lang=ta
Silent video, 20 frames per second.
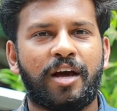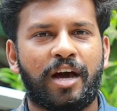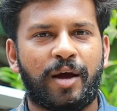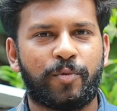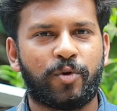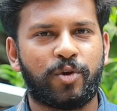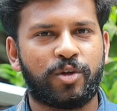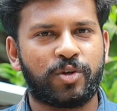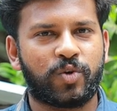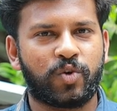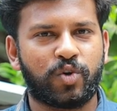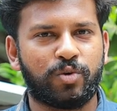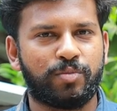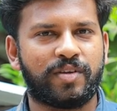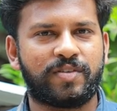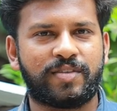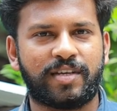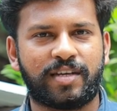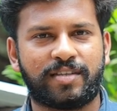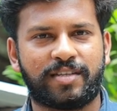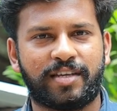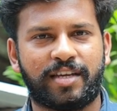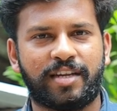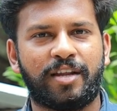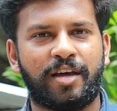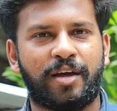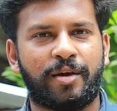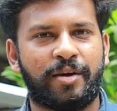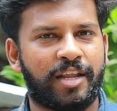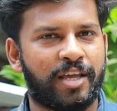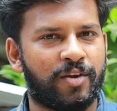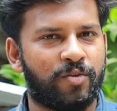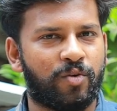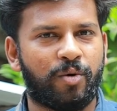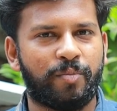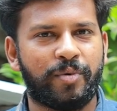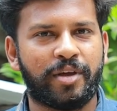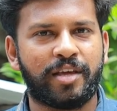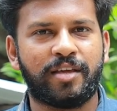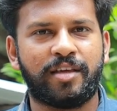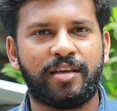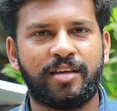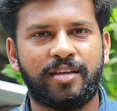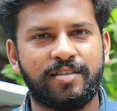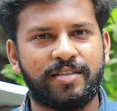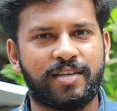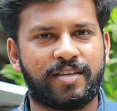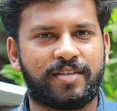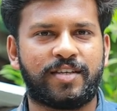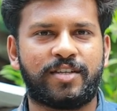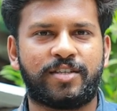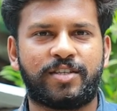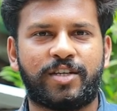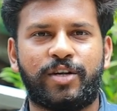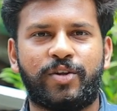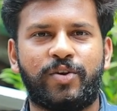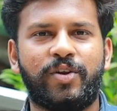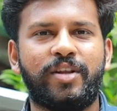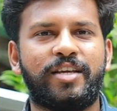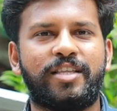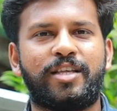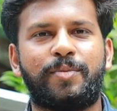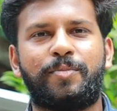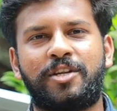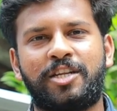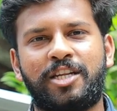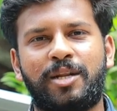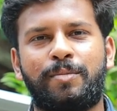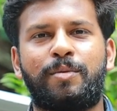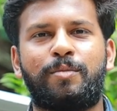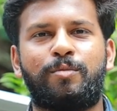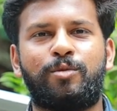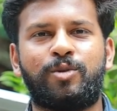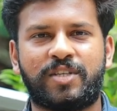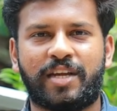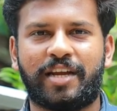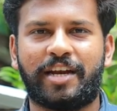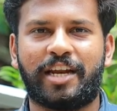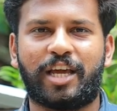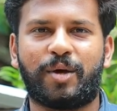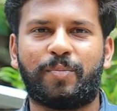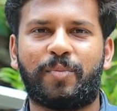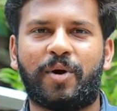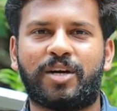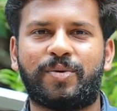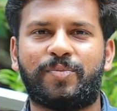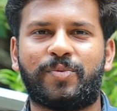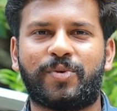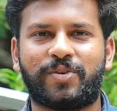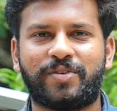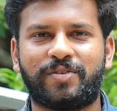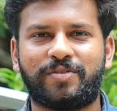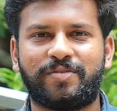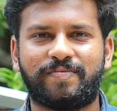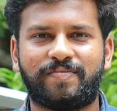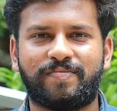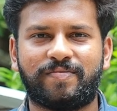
அப்புறம் க்ரூமிங் செக்ஷன் டிவார்மிங் இன்ஜெக்ஷன் ஷெட்யூல் இதை பற்றி நம்ம முழுசாக இன்றைக்கி பார்க்க போகிறோம்